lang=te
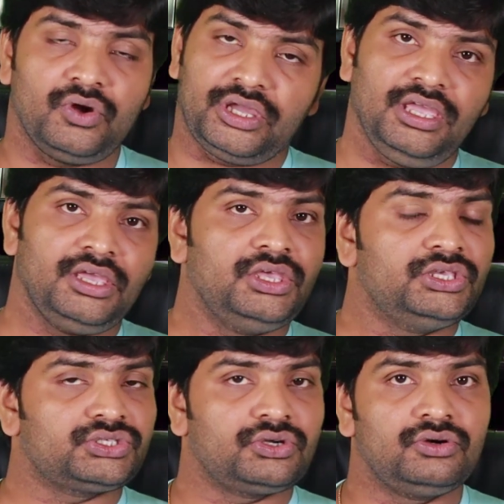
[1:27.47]
ఓకే
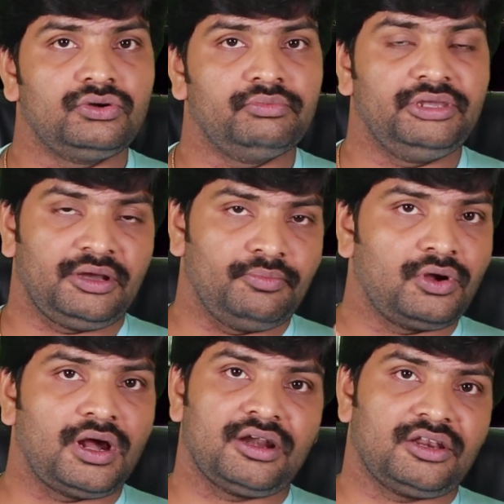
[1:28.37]
సో మీరు ఆ
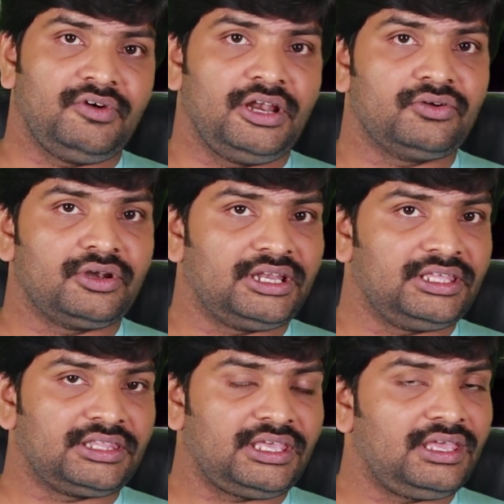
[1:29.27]
బుక్ ఆర్డర్
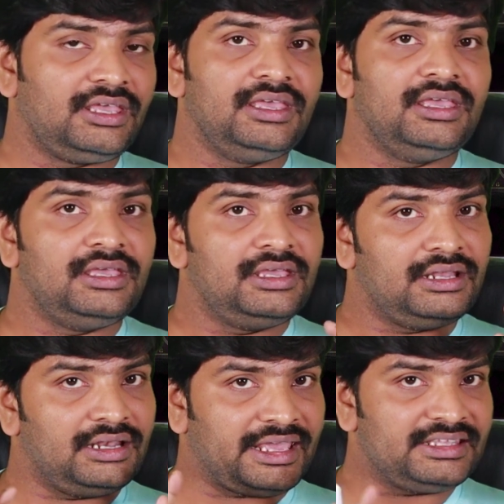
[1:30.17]
ఇవ్వాలనుకున్నట్టయితే
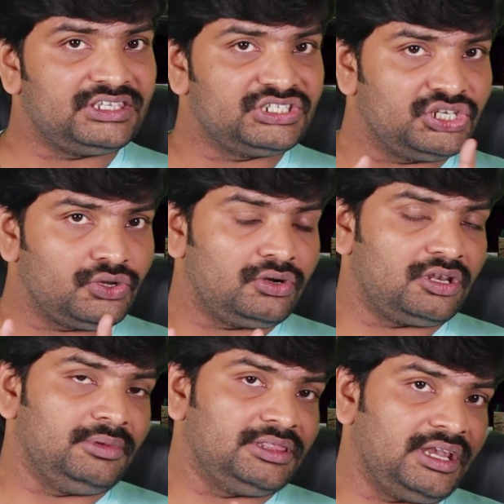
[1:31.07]
నైన్ సిక్స్ జీరో
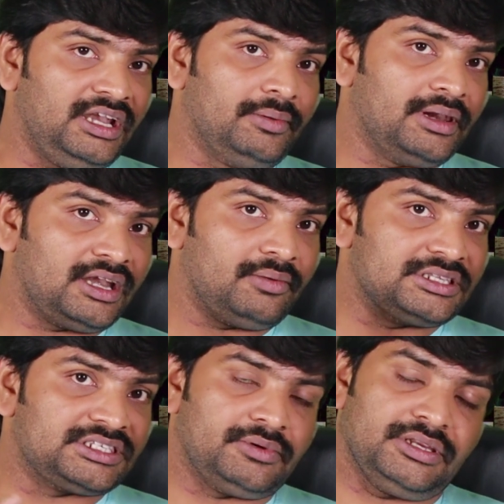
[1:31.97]
ట్రిపుల్ త్రీ డబల్ నైన్
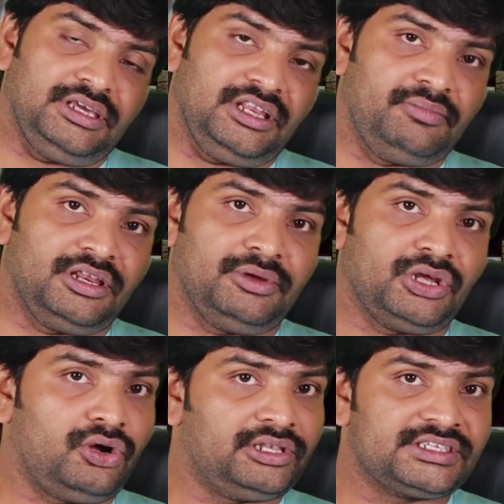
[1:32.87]
డబల్ సెవెన్ ఈ నెంబర్కి
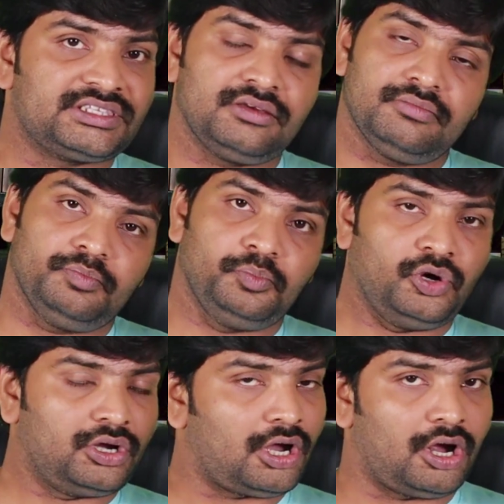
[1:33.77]
మీరు కాల్ చేసి
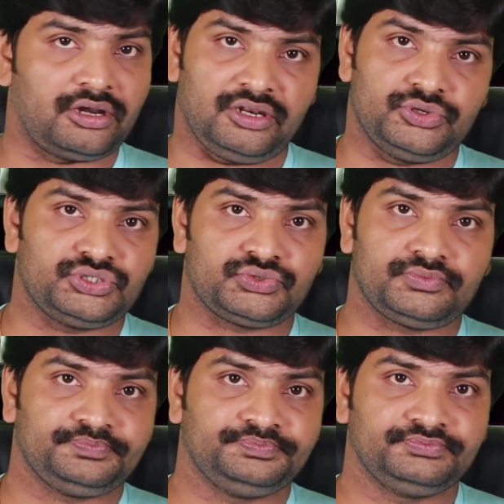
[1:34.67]
బుక్ ఆర్డర్ ఇవ్వచ్చు
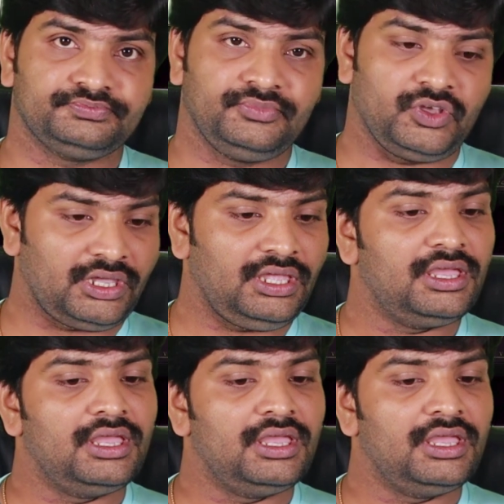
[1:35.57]
ఓకే